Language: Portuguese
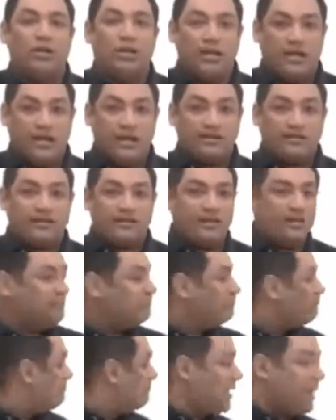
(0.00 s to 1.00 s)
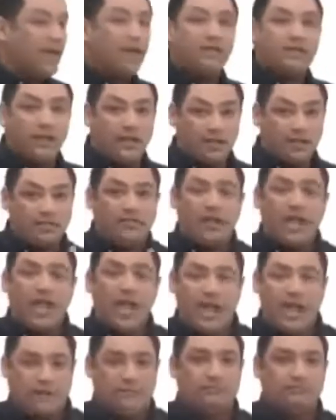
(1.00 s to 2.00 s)
Esse é Denis
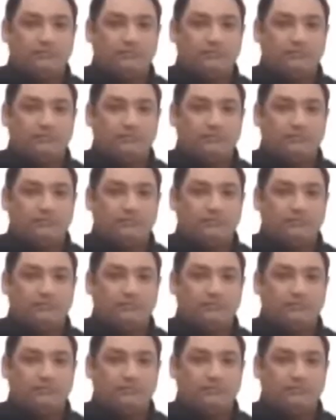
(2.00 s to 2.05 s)
Vieri.